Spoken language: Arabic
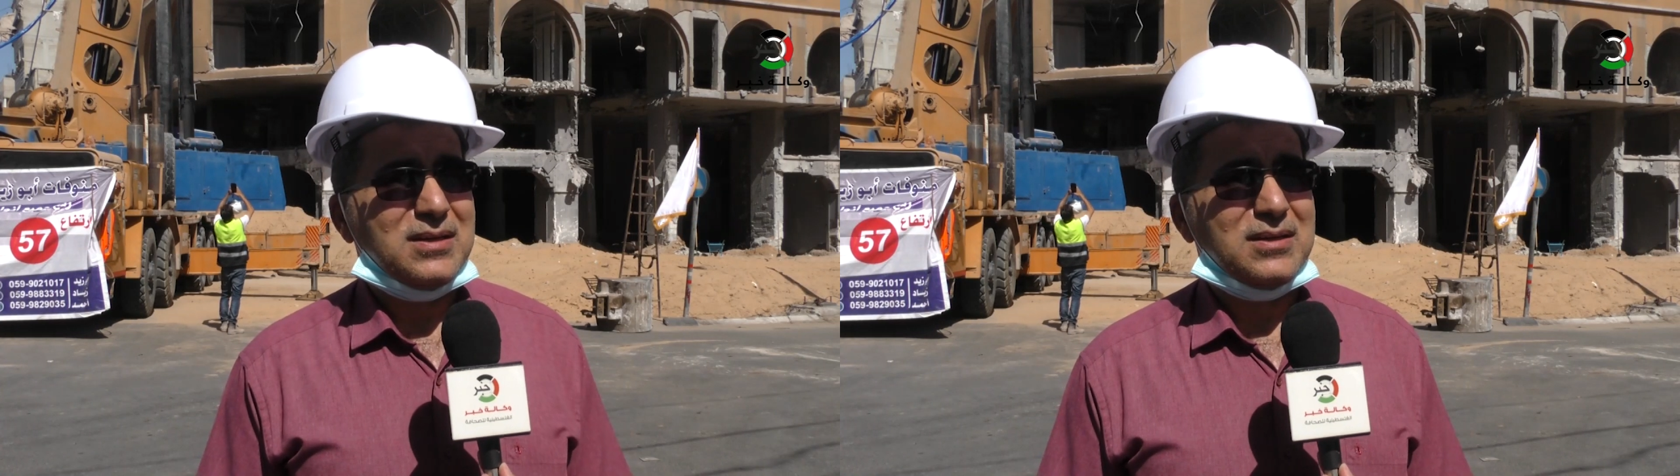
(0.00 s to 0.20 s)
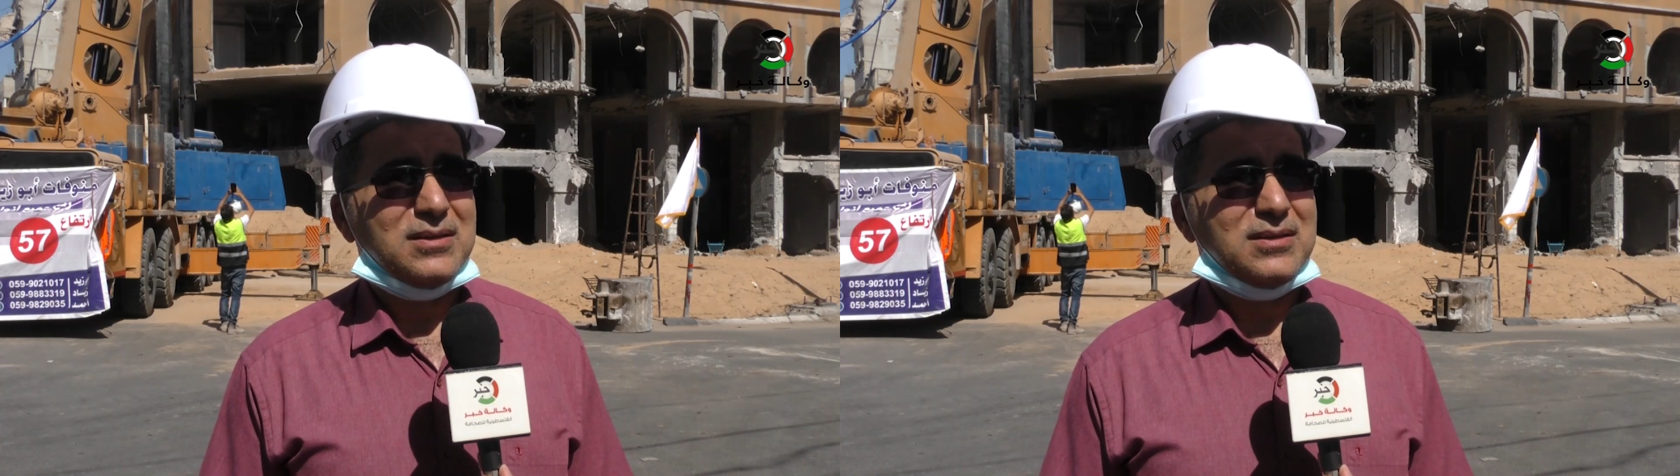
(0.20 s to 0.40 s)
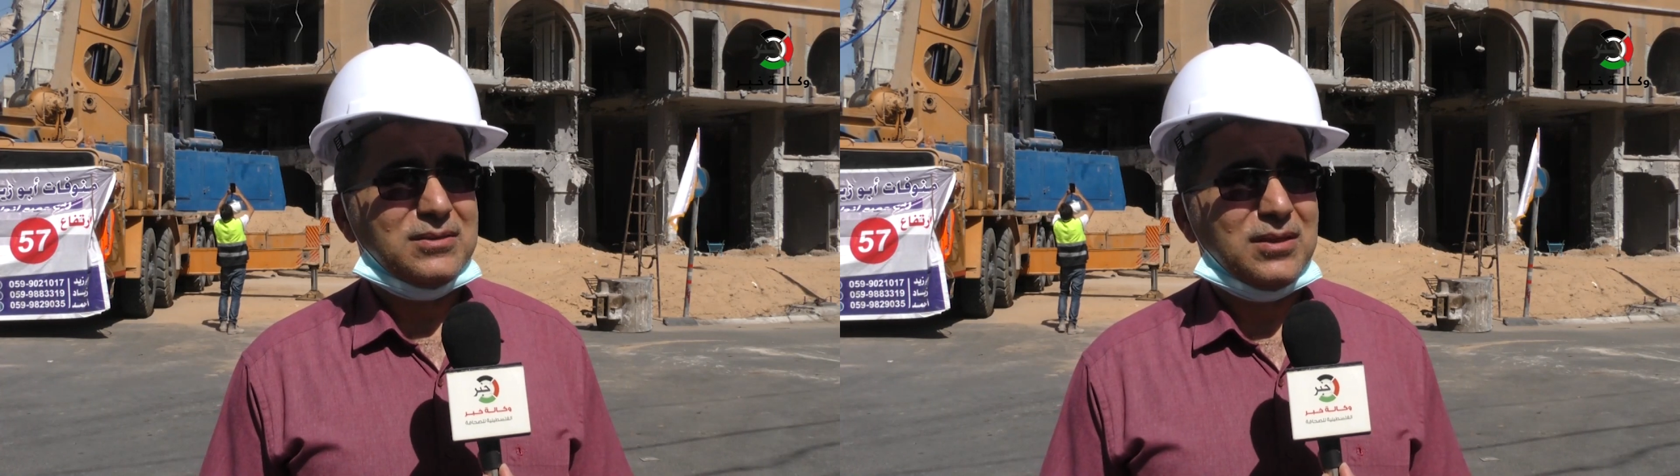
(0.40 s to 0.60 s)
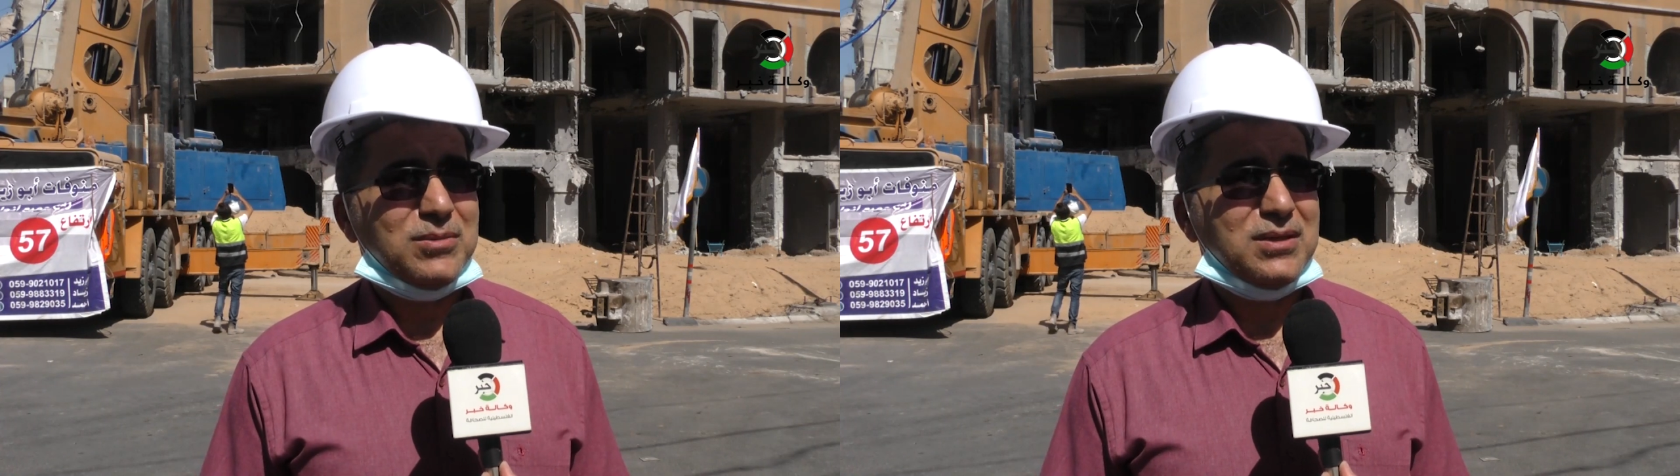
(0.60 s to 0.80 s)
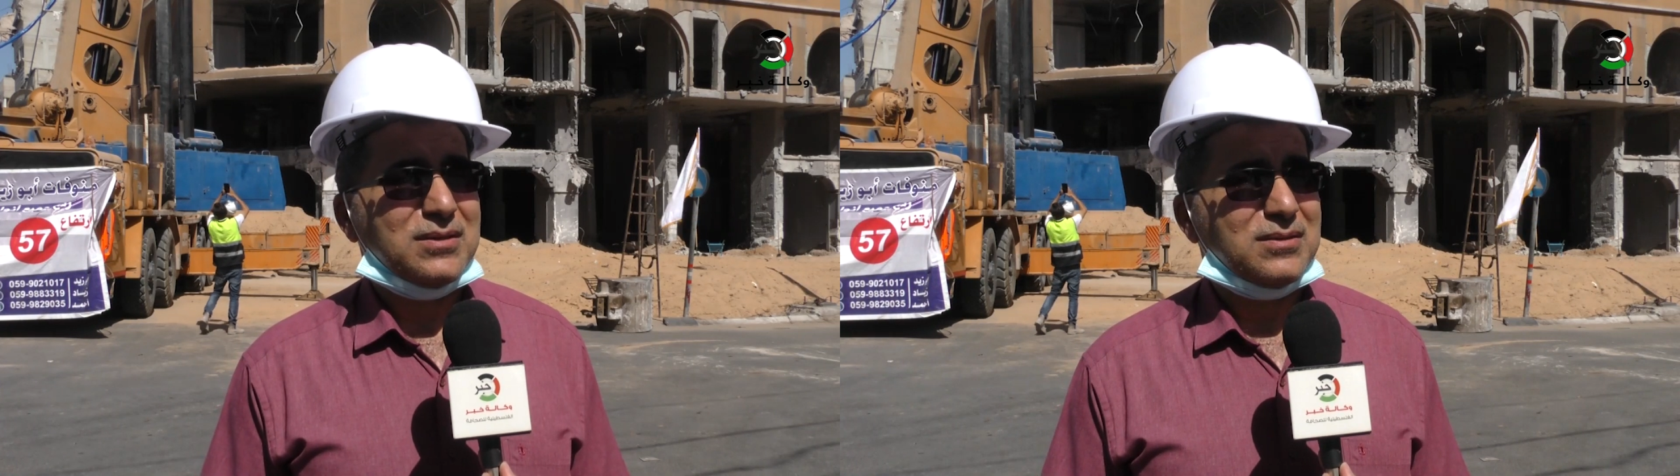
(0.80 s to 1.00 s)

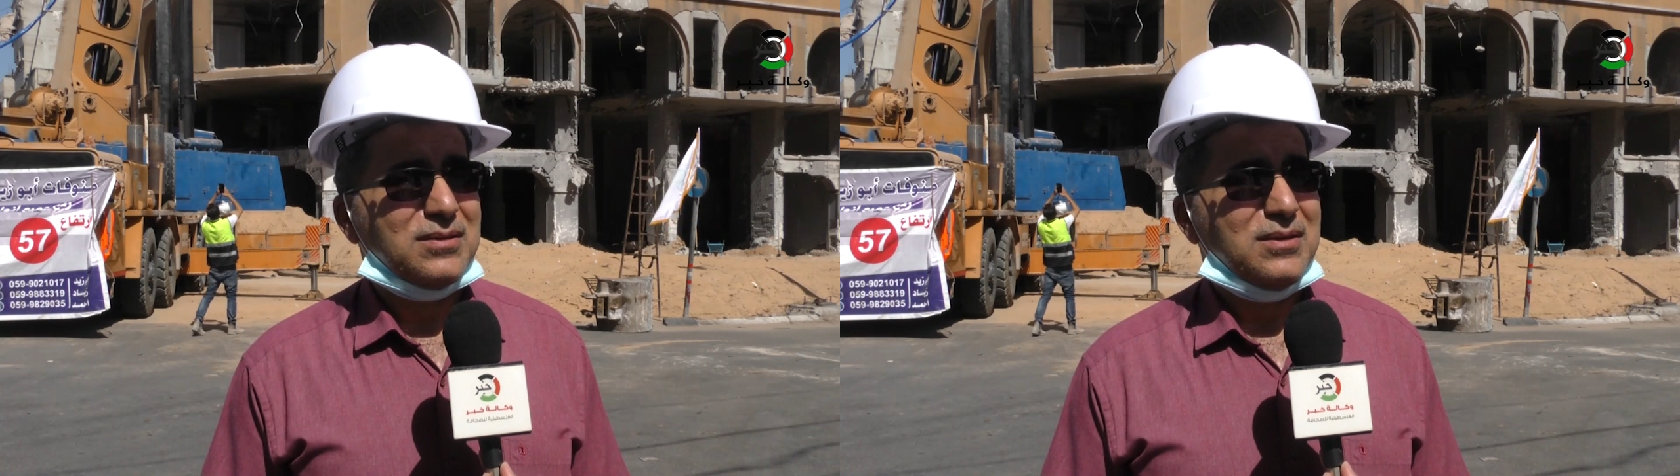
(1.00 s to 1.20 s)
للدمار